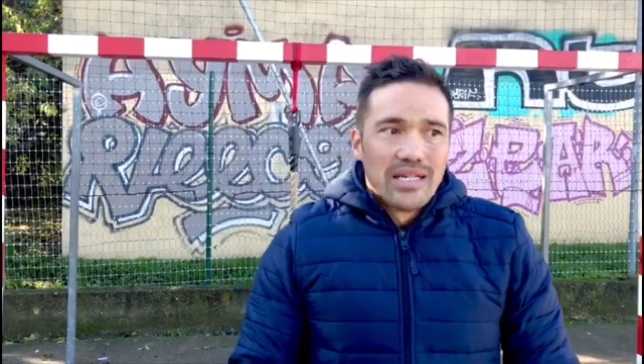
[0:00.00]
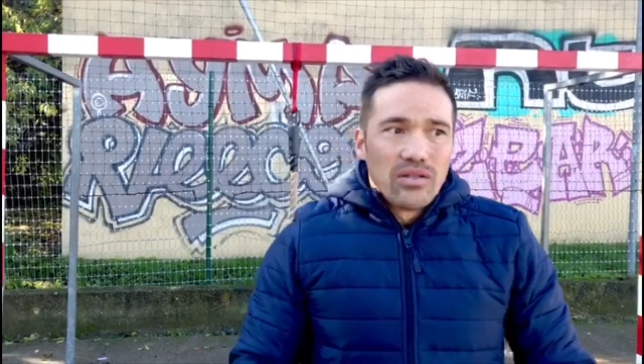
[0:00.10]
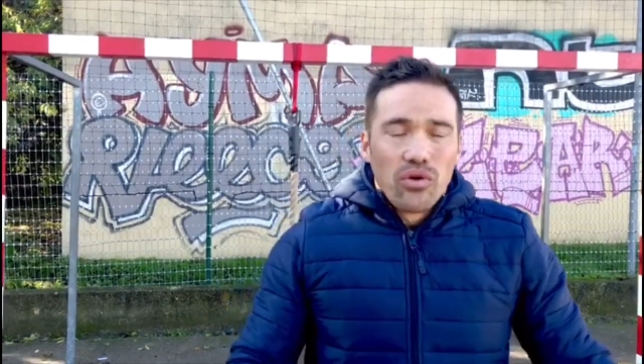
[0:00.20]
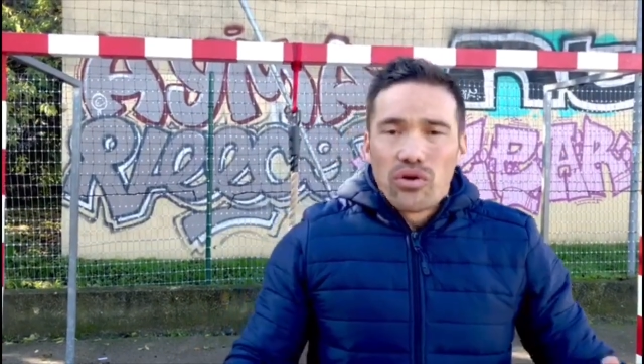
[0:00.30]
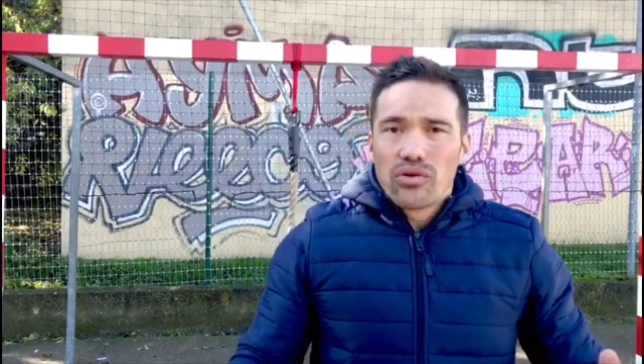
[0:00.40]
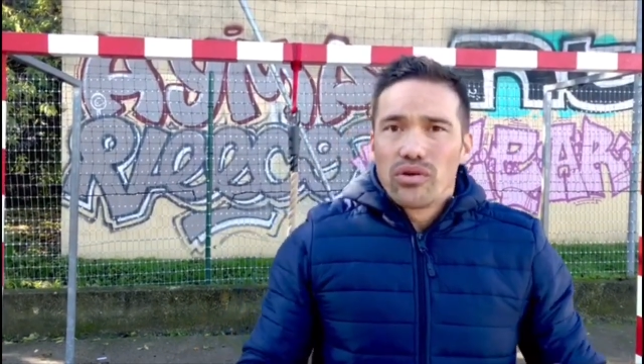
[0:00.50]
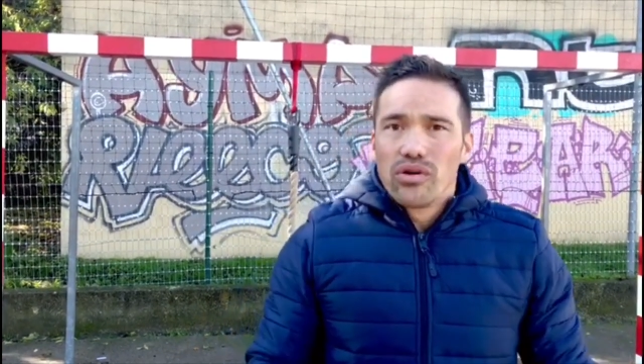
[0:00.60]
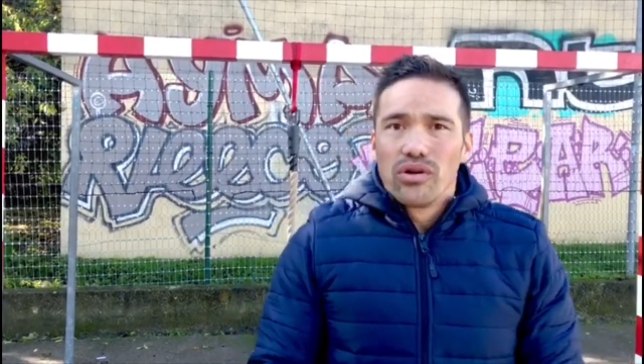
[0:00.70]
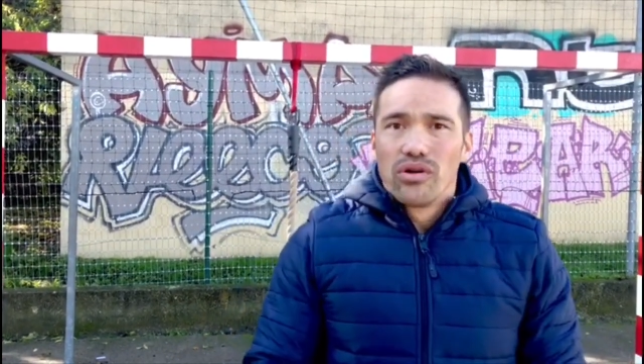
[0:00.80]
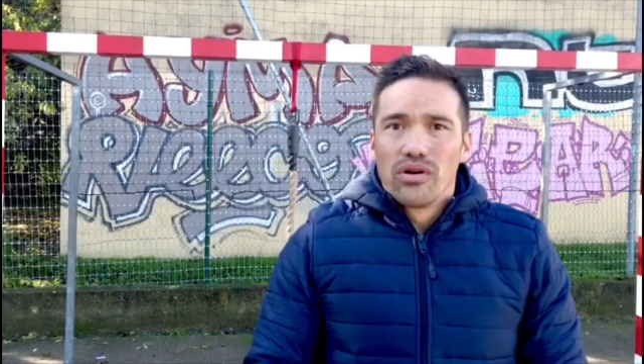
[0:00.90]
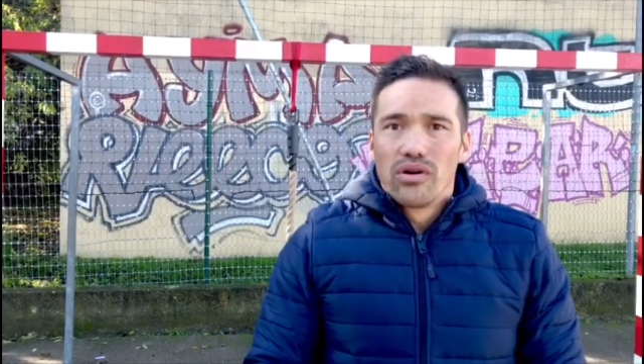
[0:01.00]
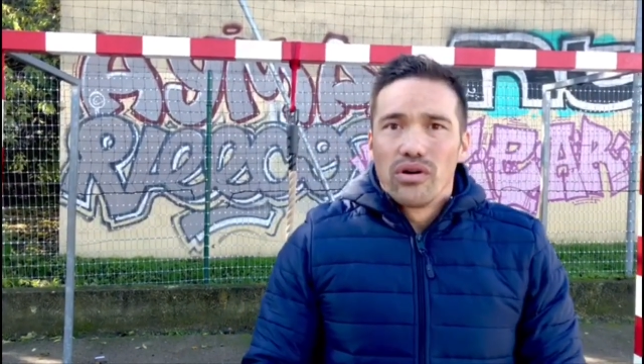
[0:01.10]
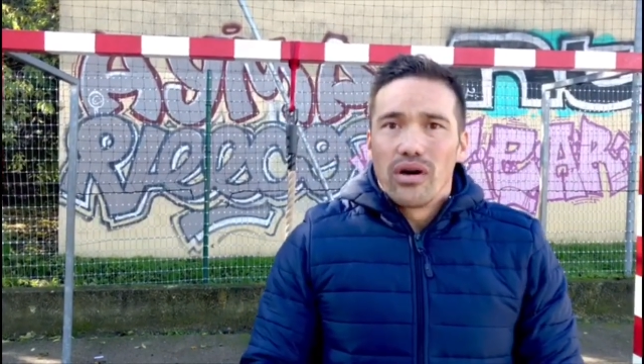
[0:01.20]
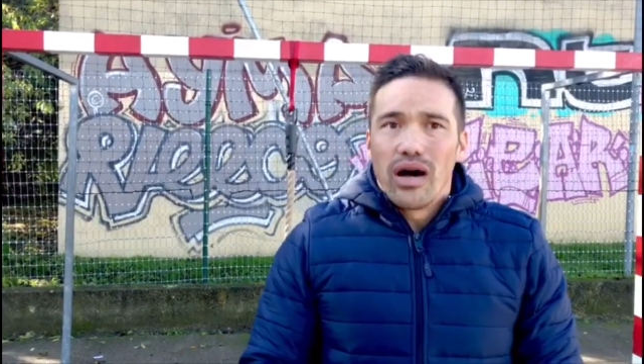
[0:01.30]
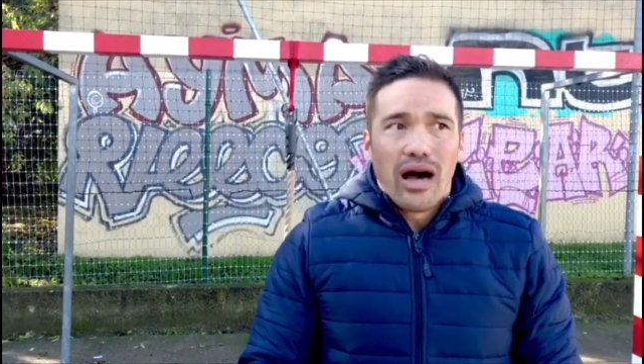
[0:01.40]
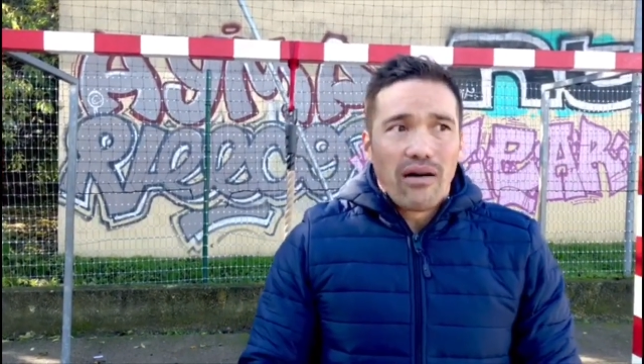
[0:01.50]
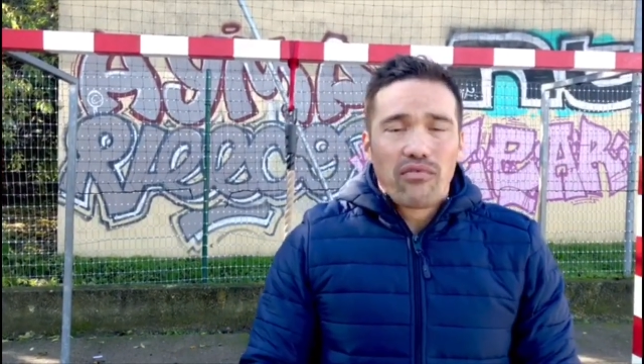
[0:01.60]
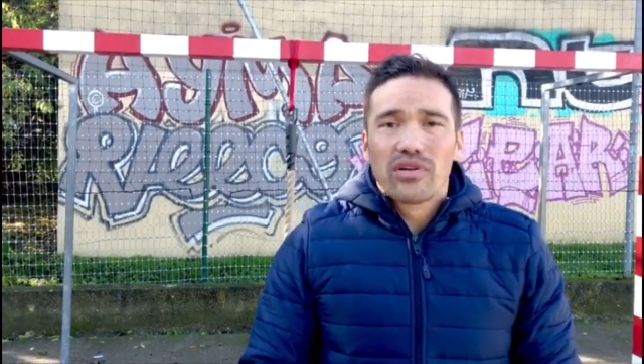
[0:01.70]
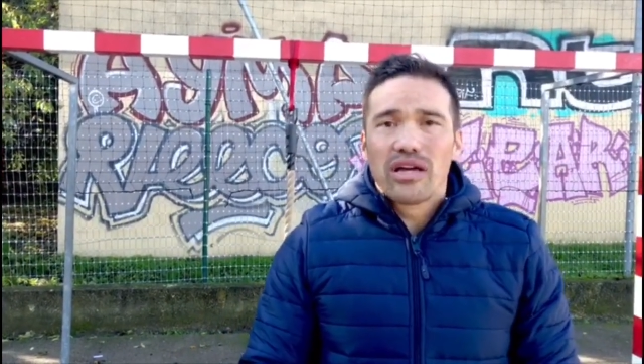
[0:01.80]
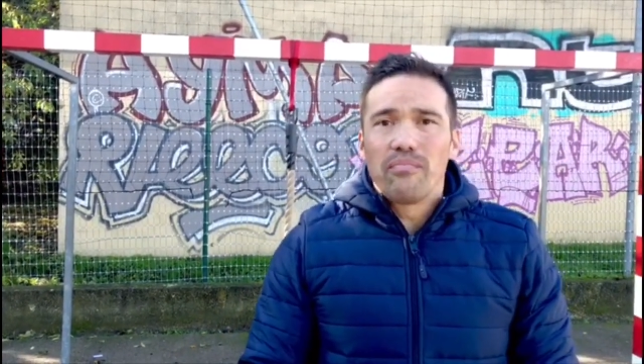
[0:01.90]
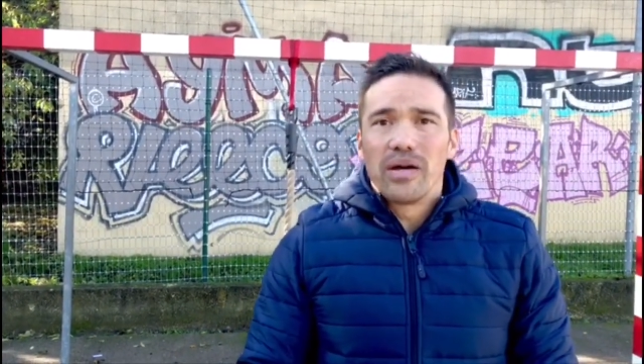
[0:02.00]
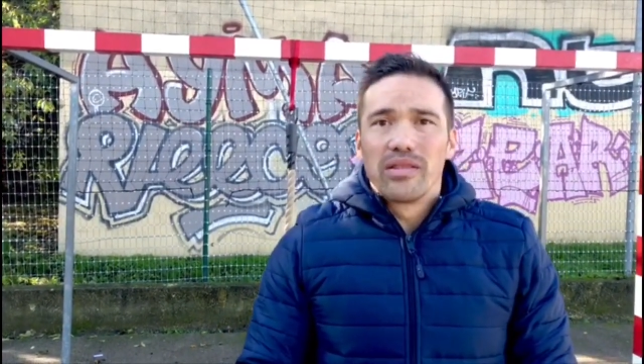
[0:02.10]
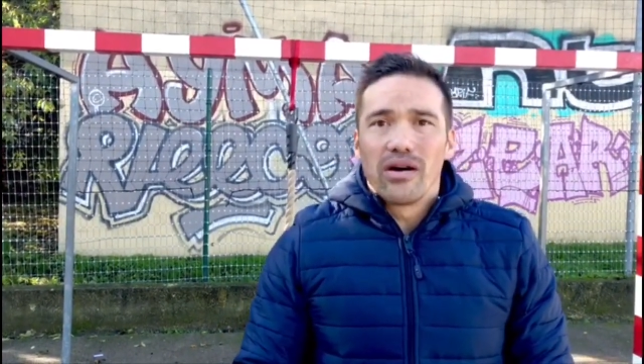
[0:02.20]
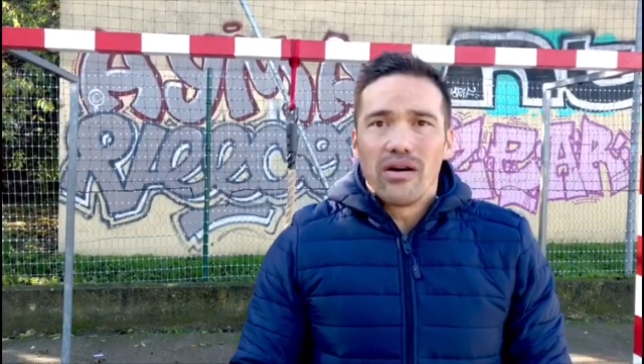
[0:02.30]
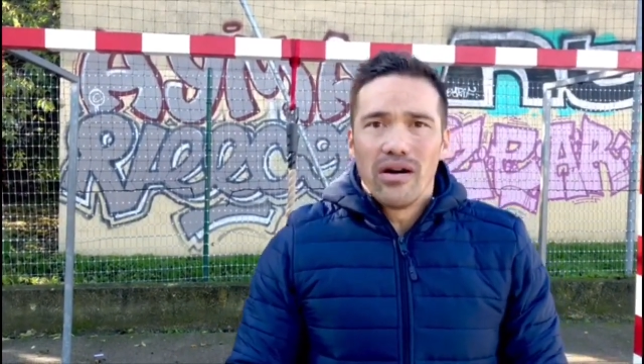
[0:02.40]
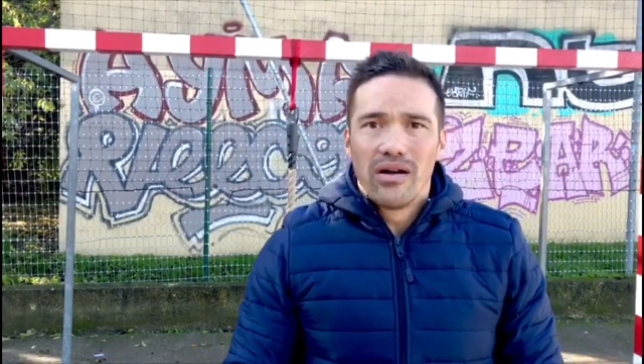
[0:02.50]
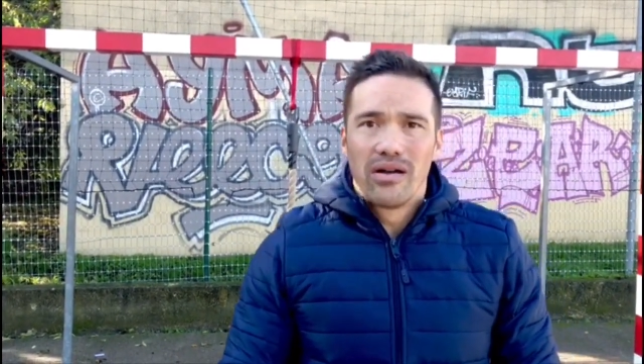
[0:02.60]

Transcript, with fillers: Donc à votre grip maintenant